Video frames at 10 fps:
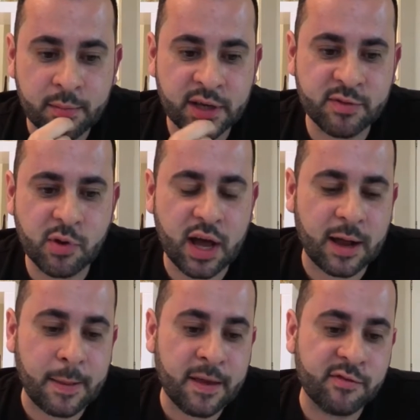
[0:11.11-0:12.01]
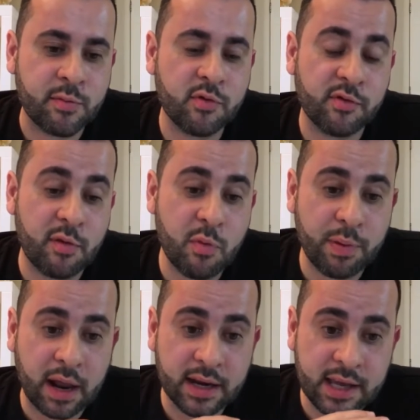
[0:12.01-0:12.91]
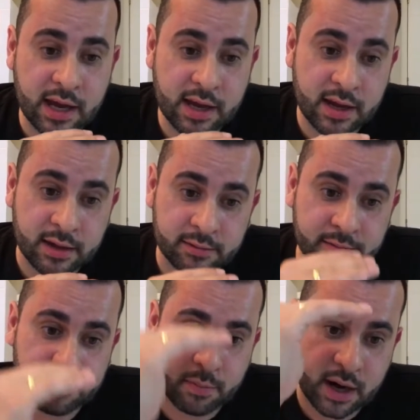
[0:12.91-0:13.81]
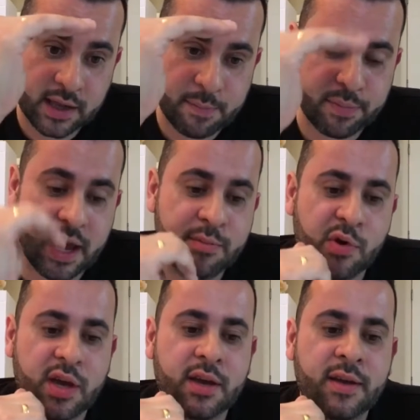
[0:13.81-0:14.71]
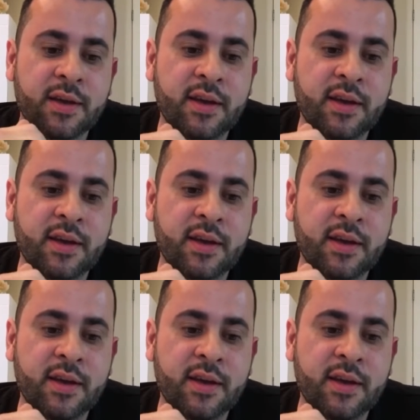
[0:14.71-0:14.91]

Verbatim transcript: Mas vamos lá. Vamos, vamos para a linha, pra linha premium aí.